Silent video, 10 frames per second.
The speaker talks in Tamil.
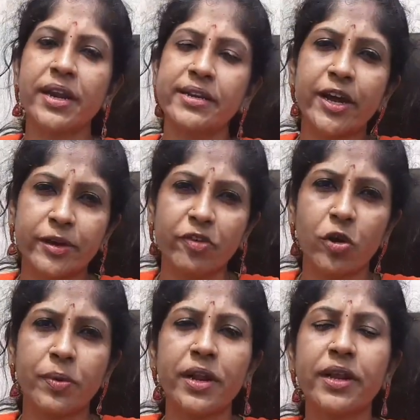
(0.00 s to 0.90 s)
என்ன டயட் ஃபாலோ
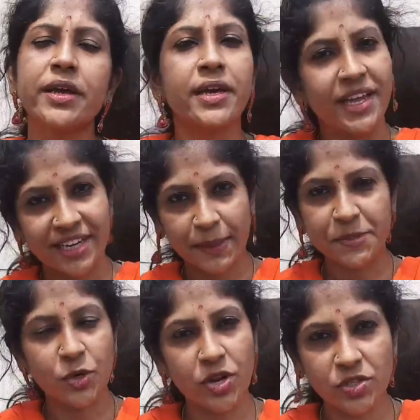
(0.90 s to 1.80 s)
பண்ணுறேன் எனக்கு
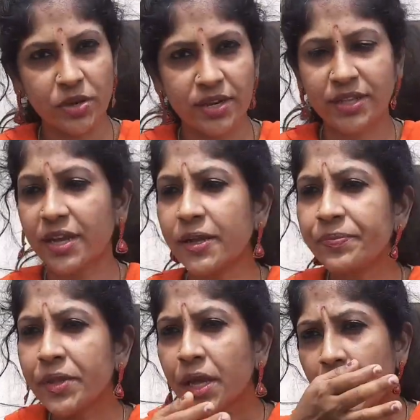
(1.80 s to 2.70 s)
டிப்ஸ் கொடுன்னு சொல்லியிருந்தாங்க
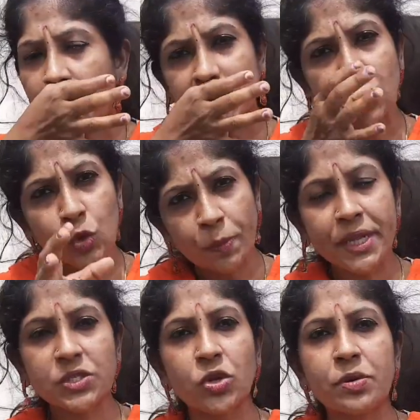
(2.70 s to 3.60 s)
ஆக்சுவலி
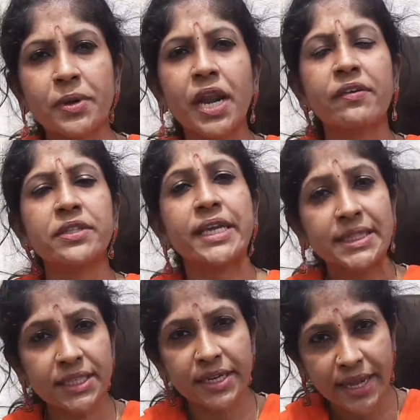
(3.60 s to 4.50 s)
உண்மையை சொல்லணும்னா நான் வந்து
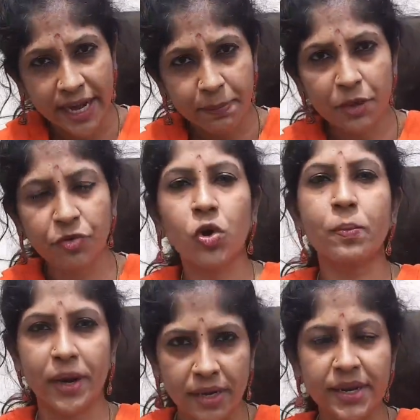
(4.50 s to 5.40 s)
எந்த டயட்டுமே ஃபாலோ
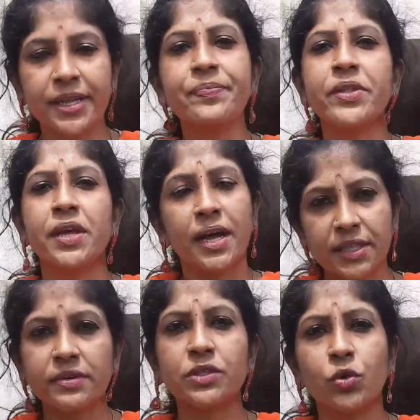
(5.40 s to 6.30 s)
பண்ணலை
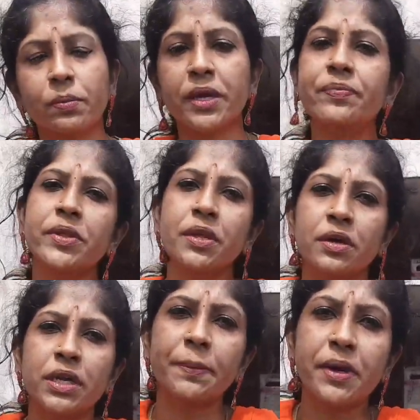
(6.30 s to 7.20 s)
அதான் வந்து உண்மை
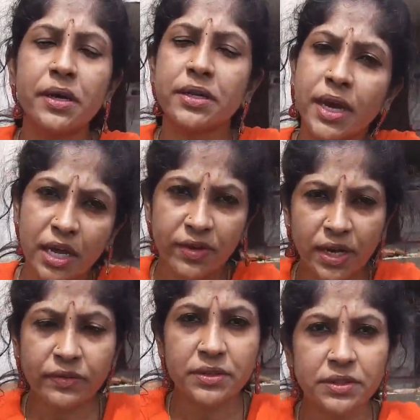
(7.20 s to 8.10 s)
நம்ம யார்
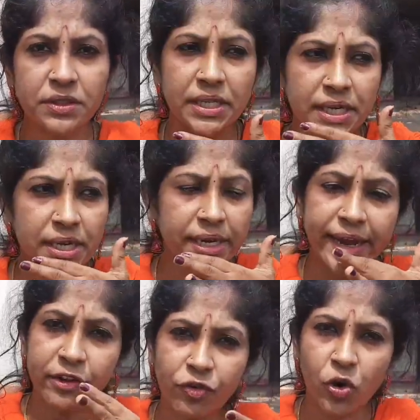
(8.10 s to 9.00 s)
வேணால் வந்து நீங்கள்
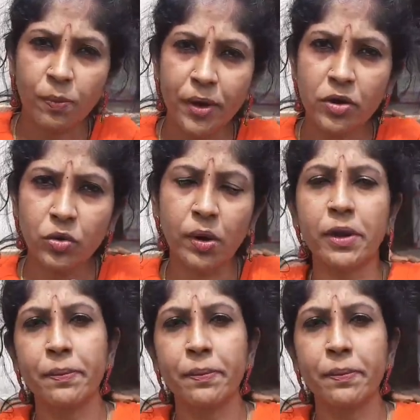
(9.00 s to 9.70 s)
டயட் ஃபாலோ பண்ணணும்னு அப்படி